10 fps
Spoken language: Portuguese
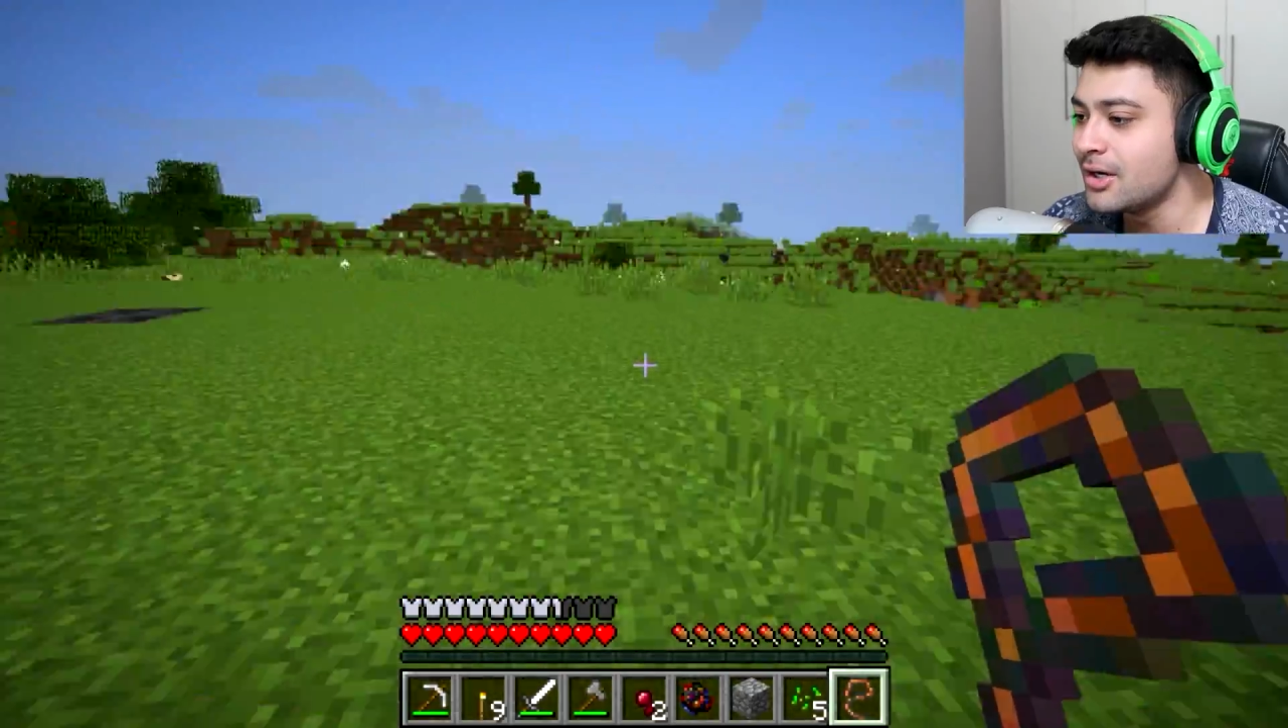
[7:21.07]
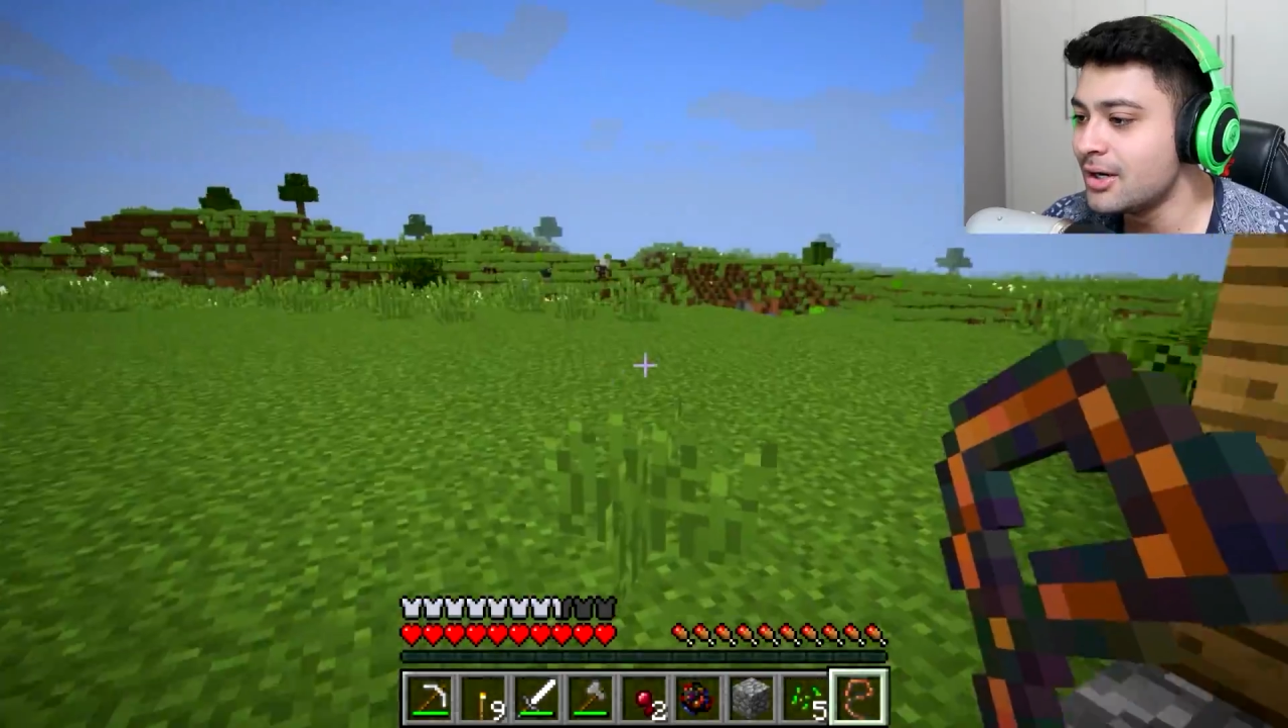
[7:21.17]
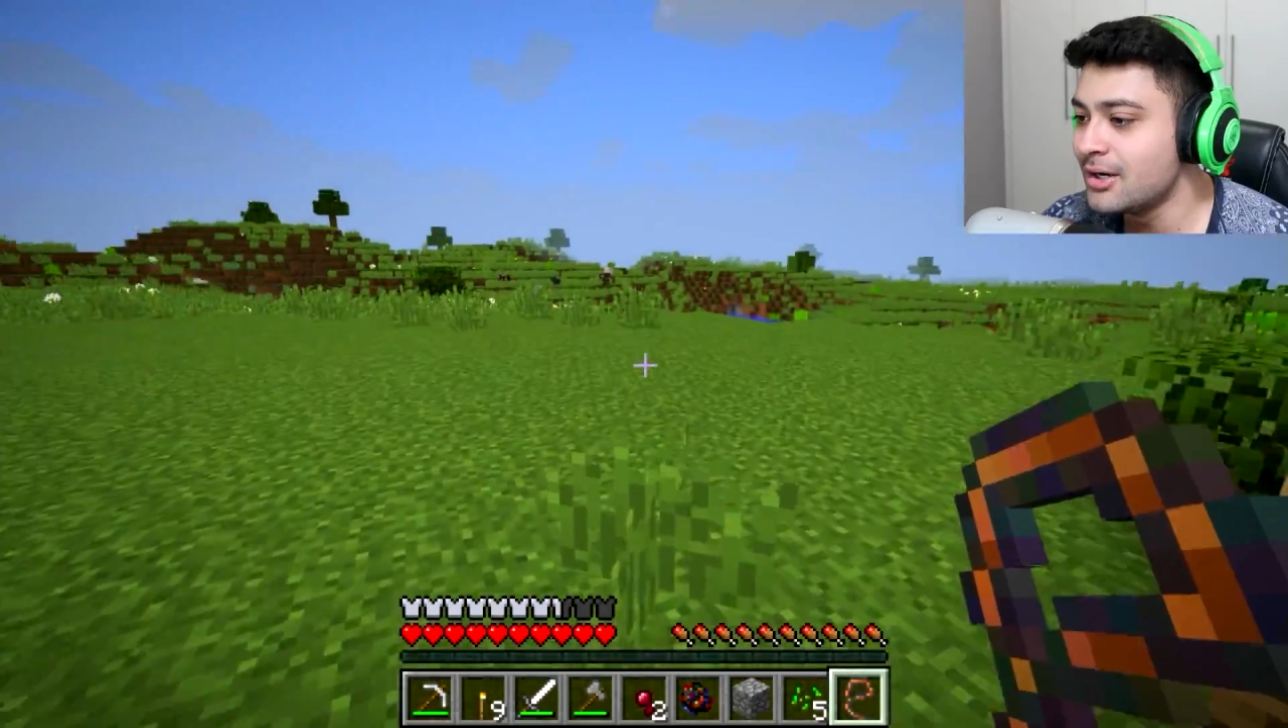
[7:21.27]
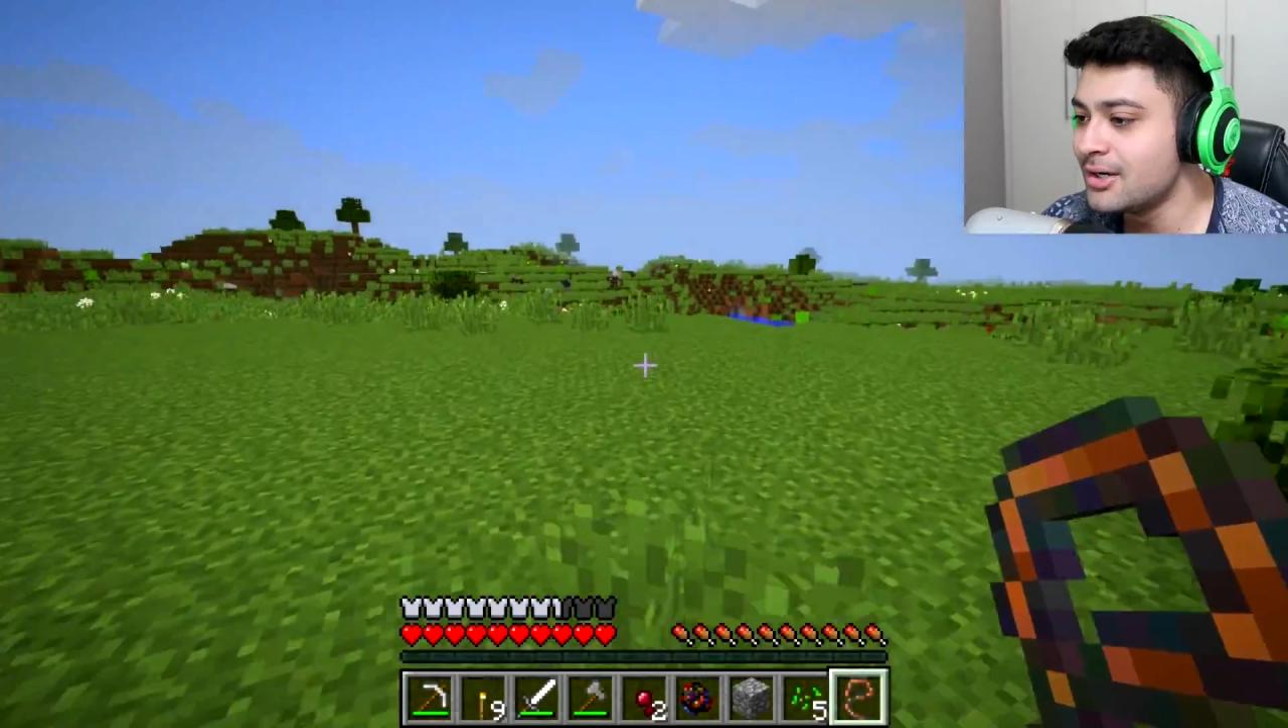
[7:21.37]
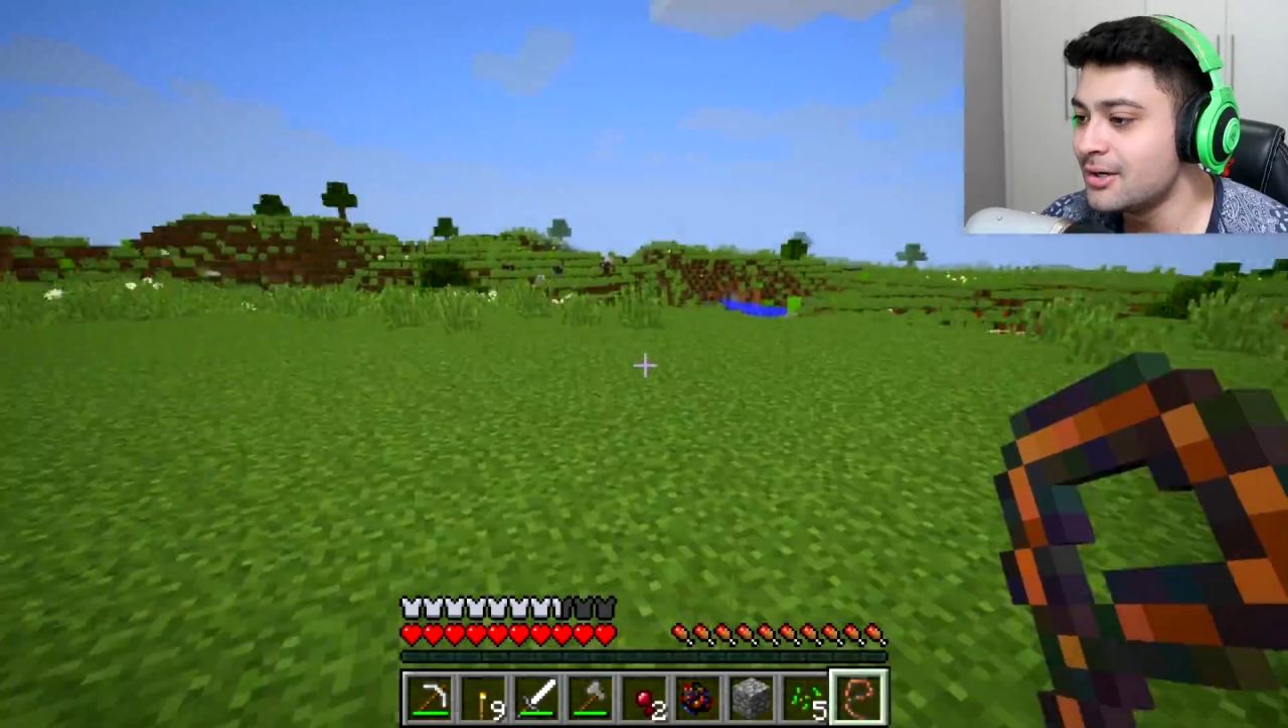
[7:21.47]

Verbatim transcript: É um Mob